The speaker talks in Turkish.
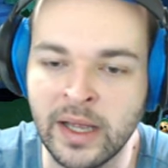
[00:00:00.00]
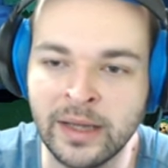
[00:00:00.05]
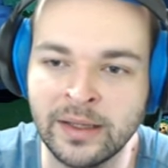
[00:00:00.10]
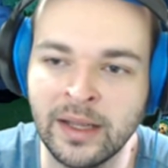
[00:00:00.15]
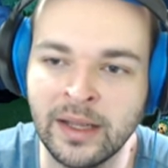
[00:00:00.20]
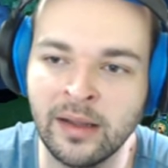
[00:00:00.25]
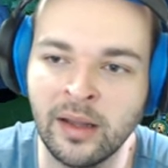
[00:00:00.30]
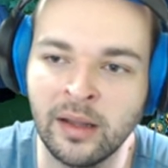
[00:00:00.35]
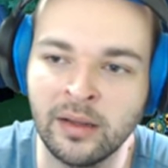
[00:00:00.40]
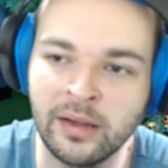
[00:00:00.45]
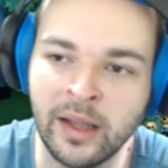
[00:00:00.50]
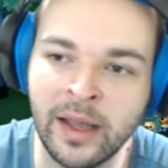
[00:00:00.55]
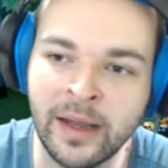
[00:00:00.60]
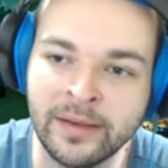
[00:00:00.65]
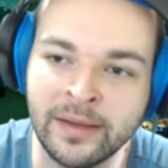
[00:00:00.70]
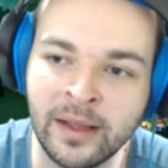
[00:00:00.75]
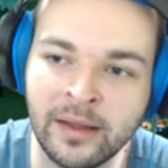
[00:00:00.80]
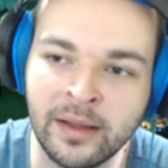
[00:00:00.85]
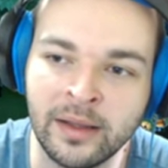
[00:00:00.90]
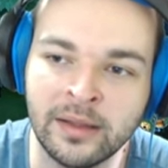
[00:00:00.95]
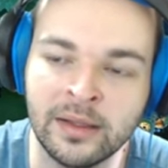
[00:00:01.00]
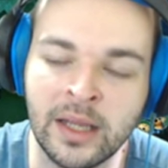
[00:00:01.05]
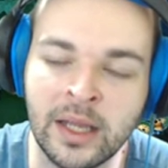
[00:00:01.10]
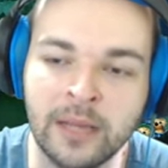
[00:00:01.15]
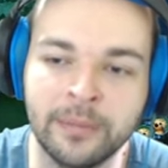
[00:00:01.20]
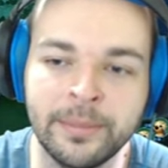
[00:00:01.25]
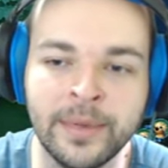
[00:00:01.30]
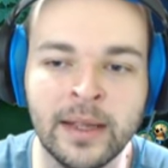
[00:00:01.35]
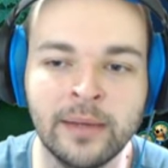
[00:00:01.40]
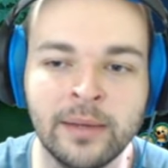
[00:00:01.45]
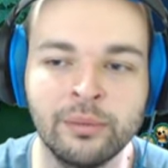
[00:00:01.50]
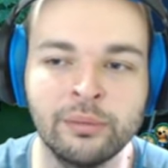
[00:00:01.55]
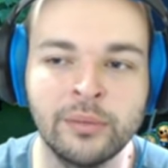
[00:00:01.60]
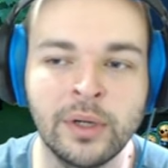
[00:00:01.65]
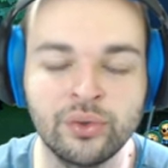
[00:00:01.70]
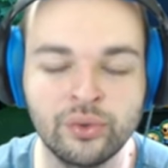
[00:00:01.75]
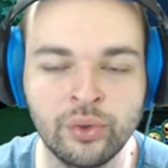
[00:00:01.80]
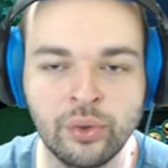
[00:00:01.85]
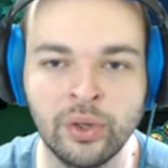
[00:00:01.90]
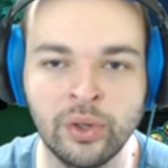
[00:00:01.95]
Erkenden erkenden Gangplank
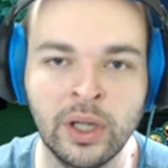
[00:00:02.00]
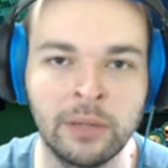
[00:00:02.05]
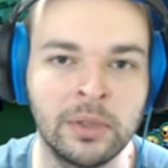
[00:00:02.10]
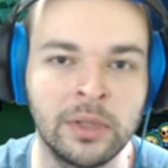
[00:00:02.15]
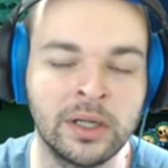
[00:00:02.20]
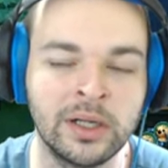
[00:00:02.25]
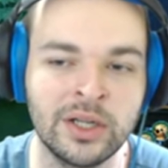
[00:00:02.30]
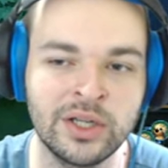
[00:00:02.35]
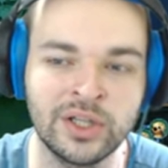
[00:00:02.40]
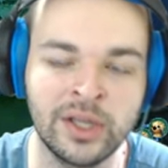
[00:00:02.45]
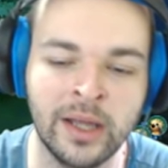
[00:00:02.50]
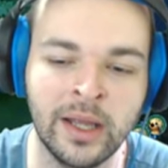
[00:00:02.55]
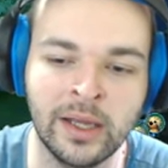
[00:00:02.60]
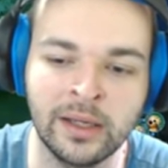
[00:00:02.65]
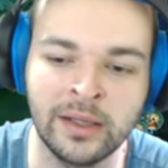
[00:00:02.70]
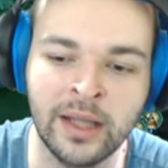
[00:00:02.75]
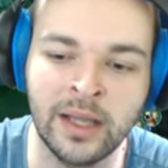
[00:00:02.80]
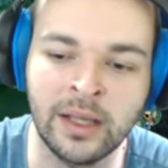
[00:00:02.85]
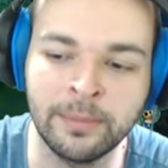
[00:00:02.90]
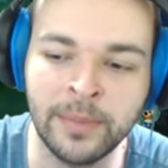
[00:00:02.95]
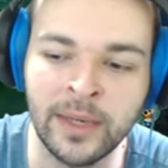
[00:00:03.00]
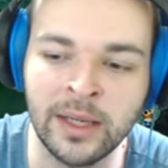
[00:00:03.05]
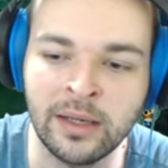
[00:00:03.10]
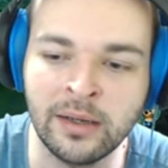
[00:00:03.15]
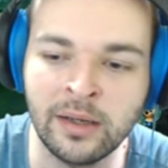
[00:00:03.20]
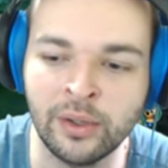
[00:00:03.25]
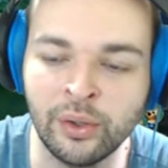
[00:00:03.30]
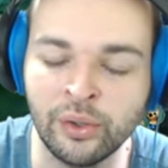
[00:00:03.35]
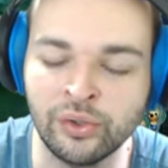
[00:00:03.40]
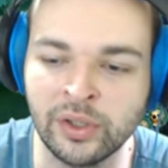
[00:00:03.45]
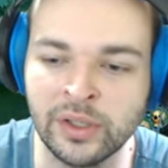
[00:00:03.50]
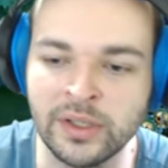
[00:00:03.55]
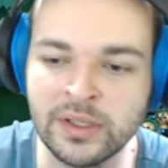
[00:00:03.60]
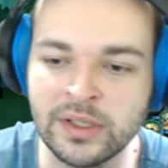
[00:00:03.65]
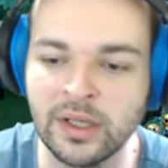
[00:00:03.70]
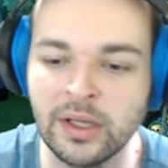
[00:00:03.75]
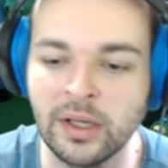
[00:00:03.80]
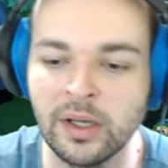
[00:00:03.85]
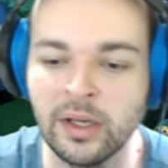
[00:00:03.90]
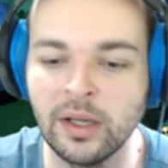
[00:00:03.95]
bulmak çok önemli arkadaşlar. Eğer Gangplank
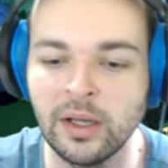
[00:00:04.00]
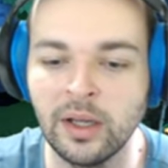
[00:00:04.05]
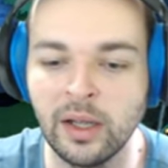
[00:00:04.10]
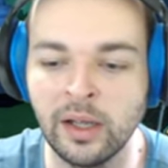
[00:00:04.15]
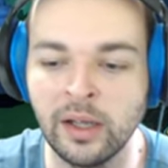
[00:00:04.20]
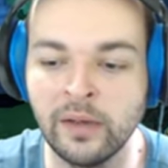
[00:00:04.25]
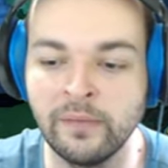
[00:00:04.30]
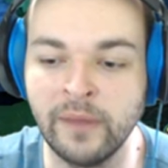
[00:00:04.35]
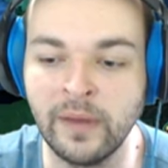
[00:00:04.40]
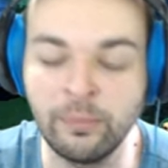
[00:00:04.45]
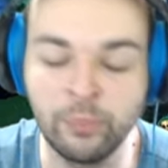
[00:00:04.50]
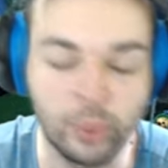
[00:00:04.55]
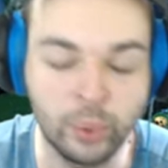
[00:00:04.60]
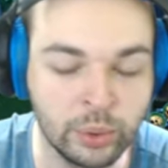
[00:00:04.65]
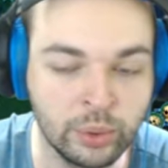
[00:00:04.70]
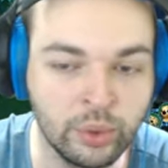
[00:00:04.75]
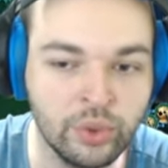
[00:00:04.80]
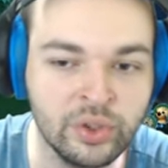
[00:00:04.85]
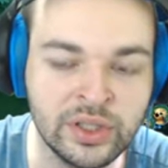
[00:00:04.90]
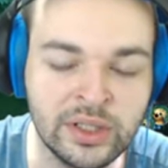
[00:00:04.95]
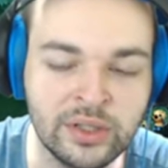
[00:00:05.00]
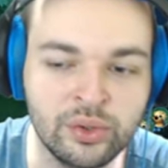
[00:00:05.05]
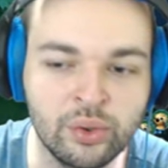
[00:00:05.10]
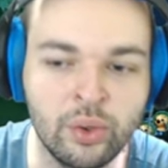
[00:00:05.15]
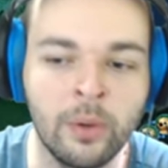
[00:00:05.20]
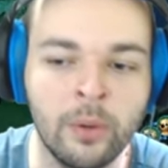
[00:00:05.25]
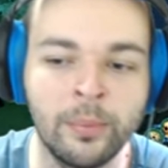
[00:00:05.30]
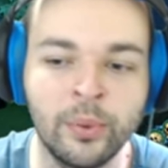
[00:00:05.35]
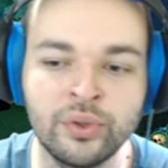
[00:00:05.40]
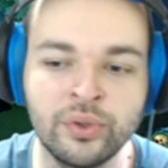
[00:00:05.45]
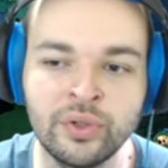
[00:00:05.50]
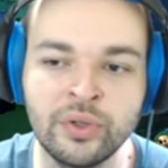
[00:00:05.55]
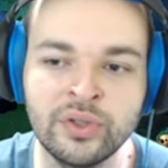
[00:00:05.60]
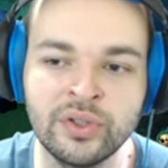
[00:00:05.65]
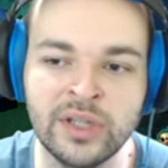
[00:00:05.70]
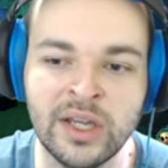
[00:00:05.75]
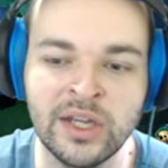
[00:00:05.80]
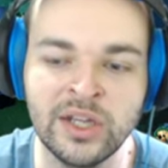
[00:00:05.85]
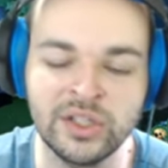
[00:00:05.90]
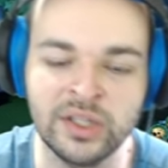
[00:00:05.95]
arıyorsanız e, ve bulduysanız
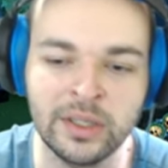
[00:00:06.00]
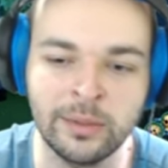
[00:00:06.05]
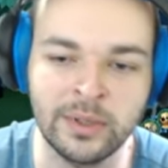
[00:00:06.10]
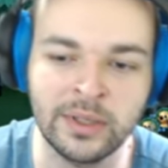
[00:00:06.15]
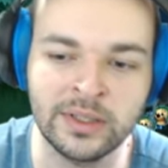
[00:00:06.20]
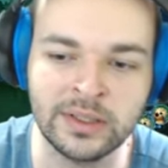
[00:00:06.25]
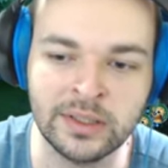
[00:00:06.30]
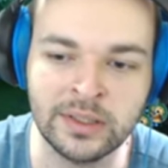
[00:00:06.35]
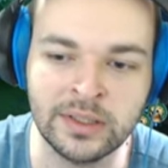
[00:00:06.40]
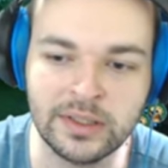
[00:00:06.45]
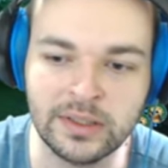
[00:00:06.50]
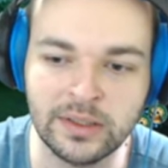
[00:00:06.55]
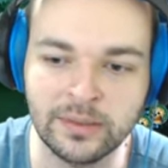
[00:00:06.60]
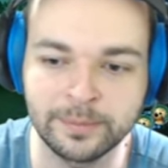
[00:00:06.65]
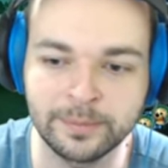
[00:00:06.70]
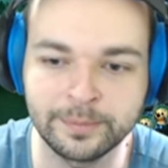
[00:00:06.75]
kompozisyonunuzu değiştirebilirsiniz.